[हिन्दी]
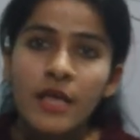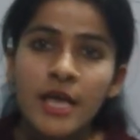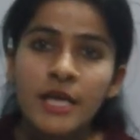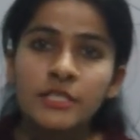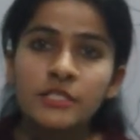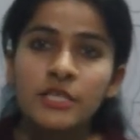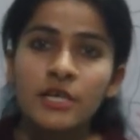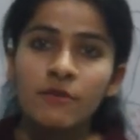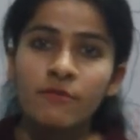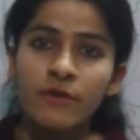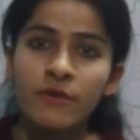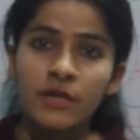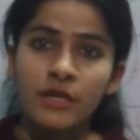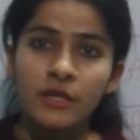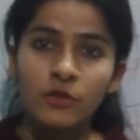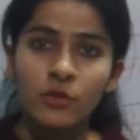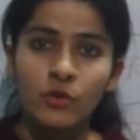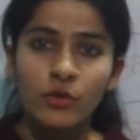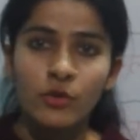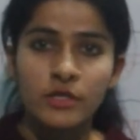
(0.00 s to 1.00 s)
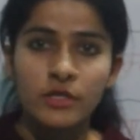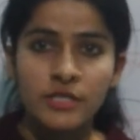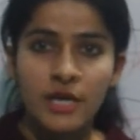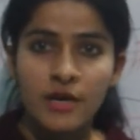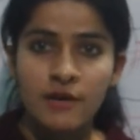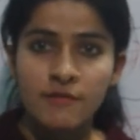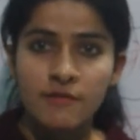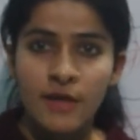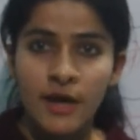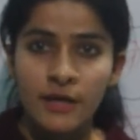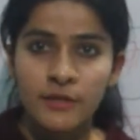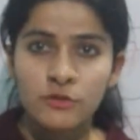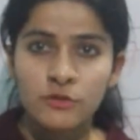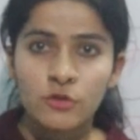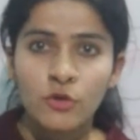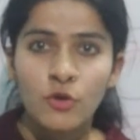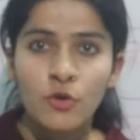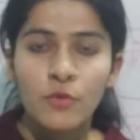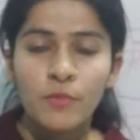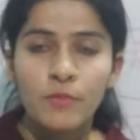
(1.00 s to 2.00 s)
एक जनवरी 2007
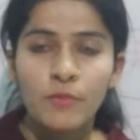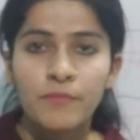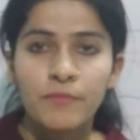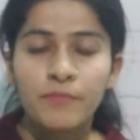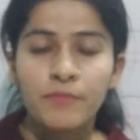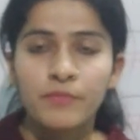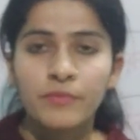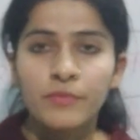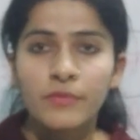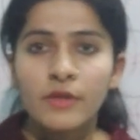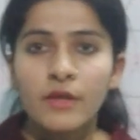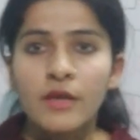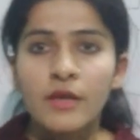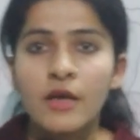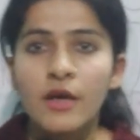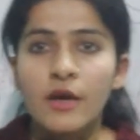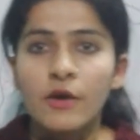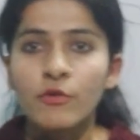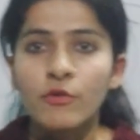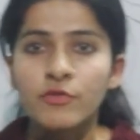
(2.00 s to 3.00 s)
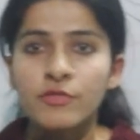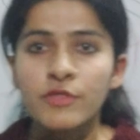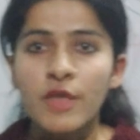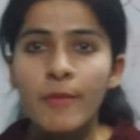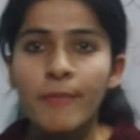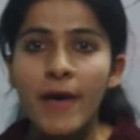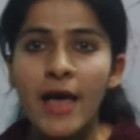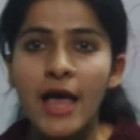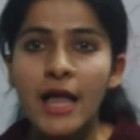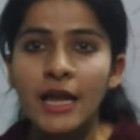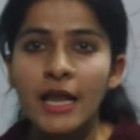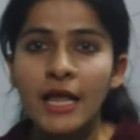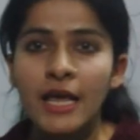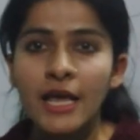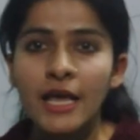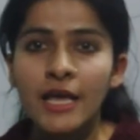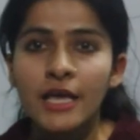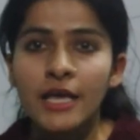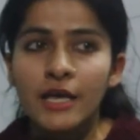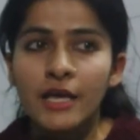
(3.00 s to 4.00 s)
को उससे पहले
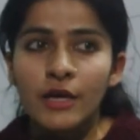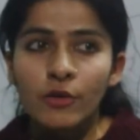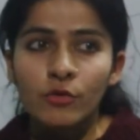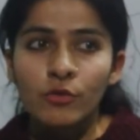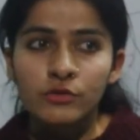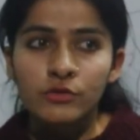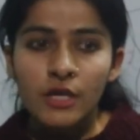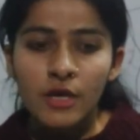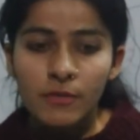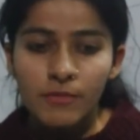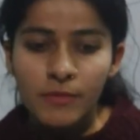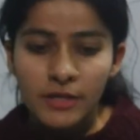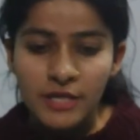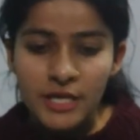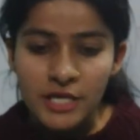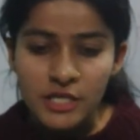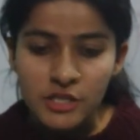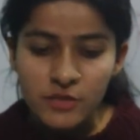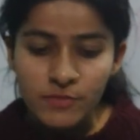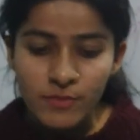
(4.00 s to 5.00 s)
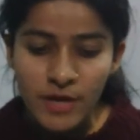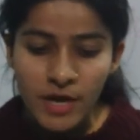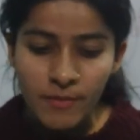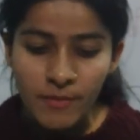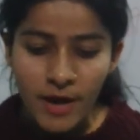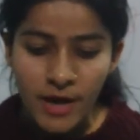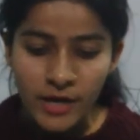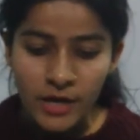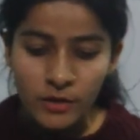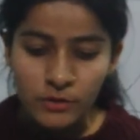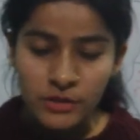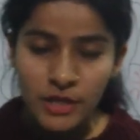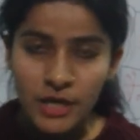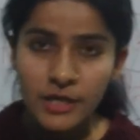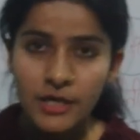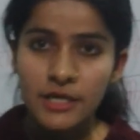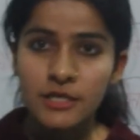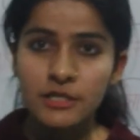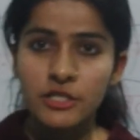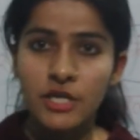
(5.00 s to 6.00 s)
उत्तर प्रदेश में हमारा
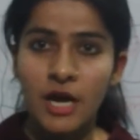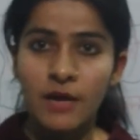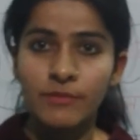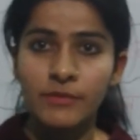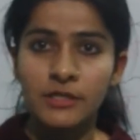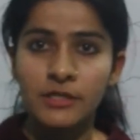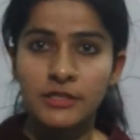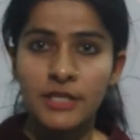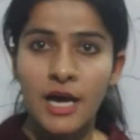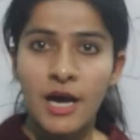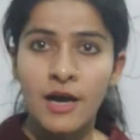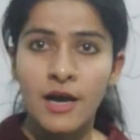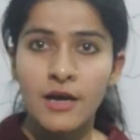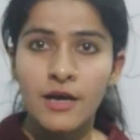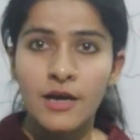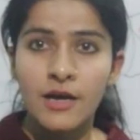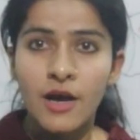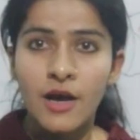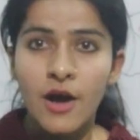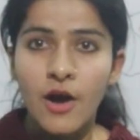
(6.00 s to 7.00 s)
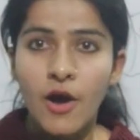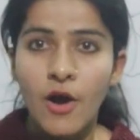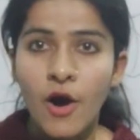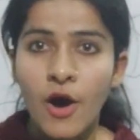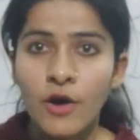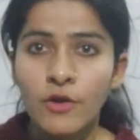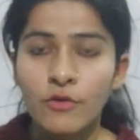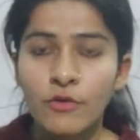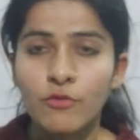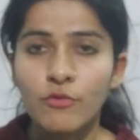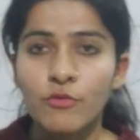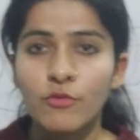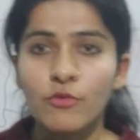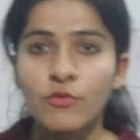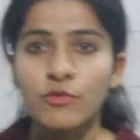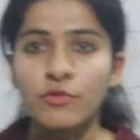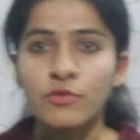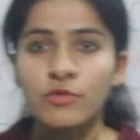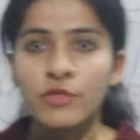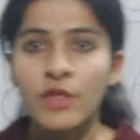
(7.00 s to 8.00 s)
उत्तराखंड शामिल था और
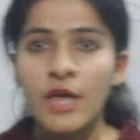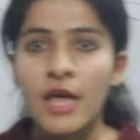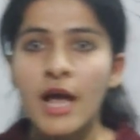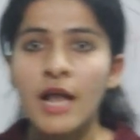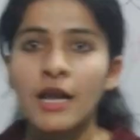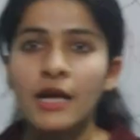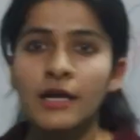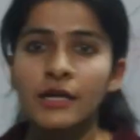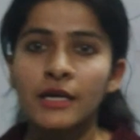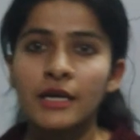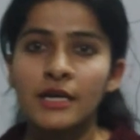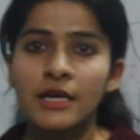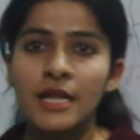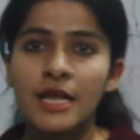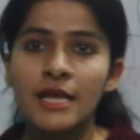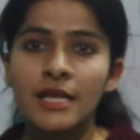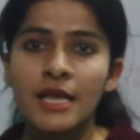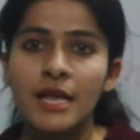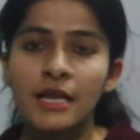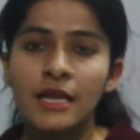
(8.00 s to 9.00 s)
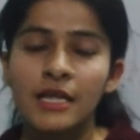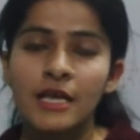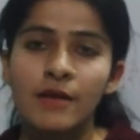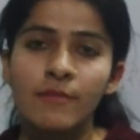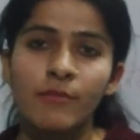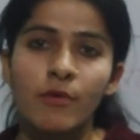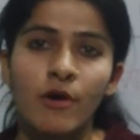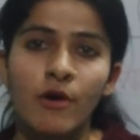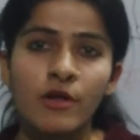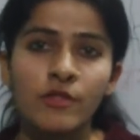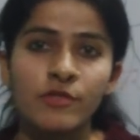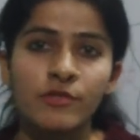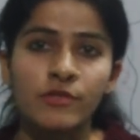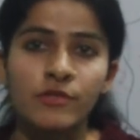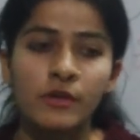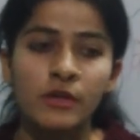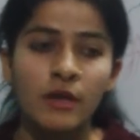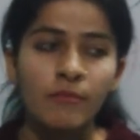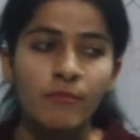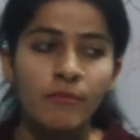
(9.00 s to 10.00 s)
उससे अलग करने के लिए
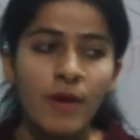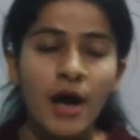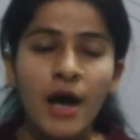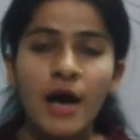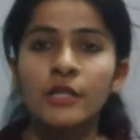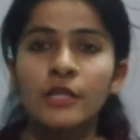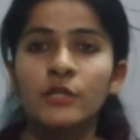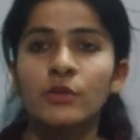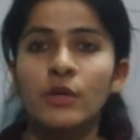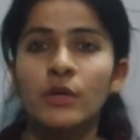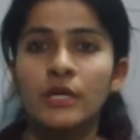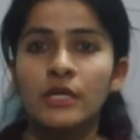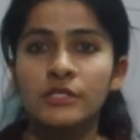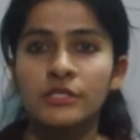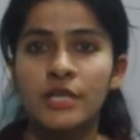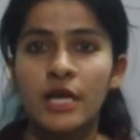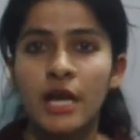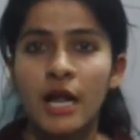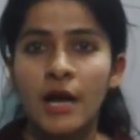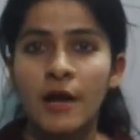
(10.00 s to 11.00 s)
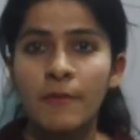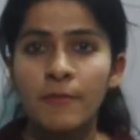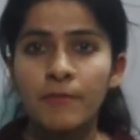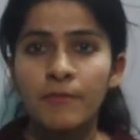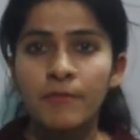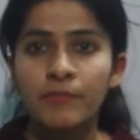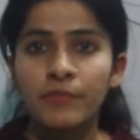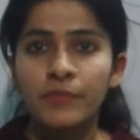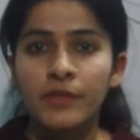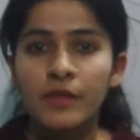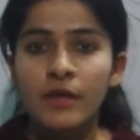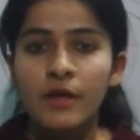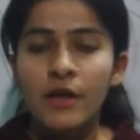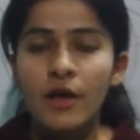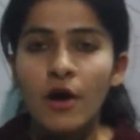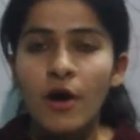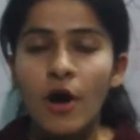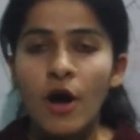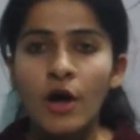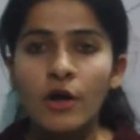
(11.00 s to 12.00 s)
बहुत लंबा आंदोलन चला
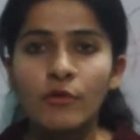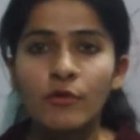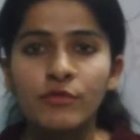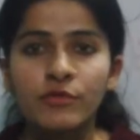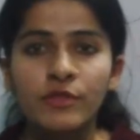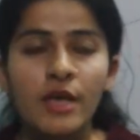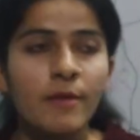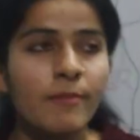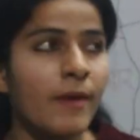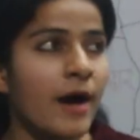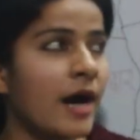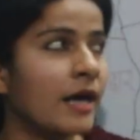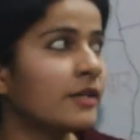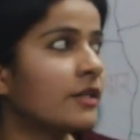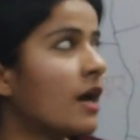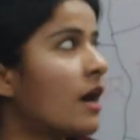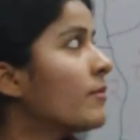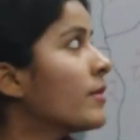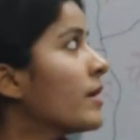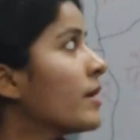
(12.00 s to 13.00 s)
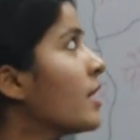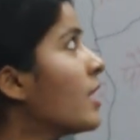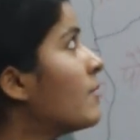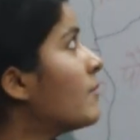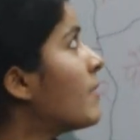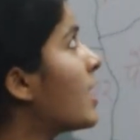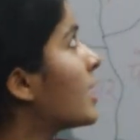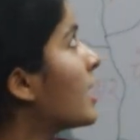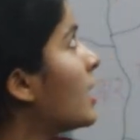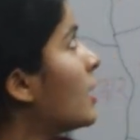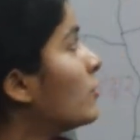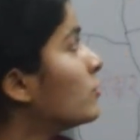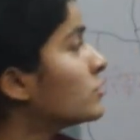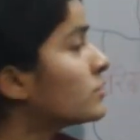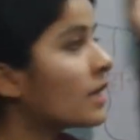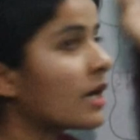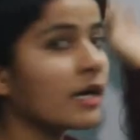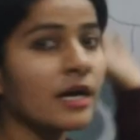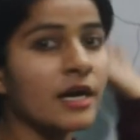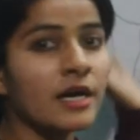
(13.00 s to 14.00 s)
और उसके बाद हमें हमारा
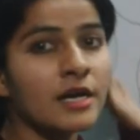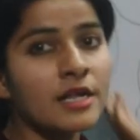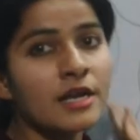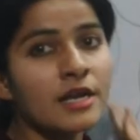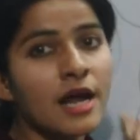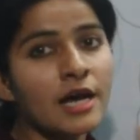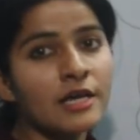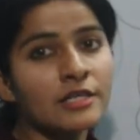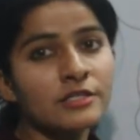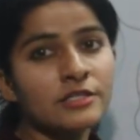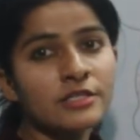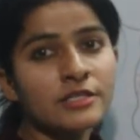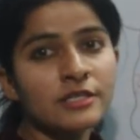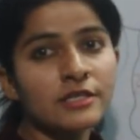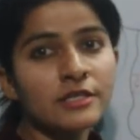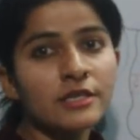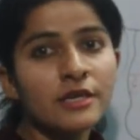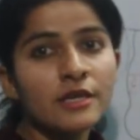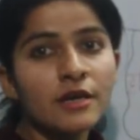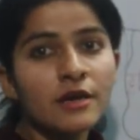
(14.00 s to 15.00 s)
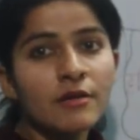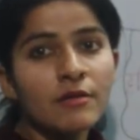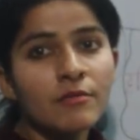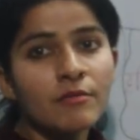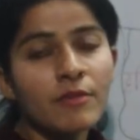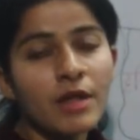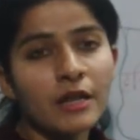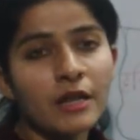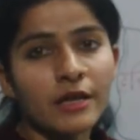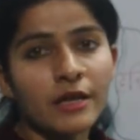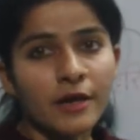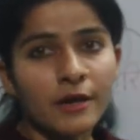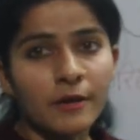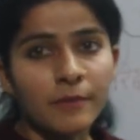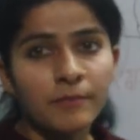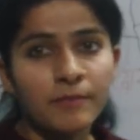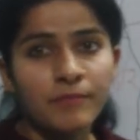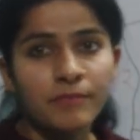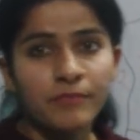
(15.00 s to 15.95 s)
उत्तराखंड राज्य मिल गया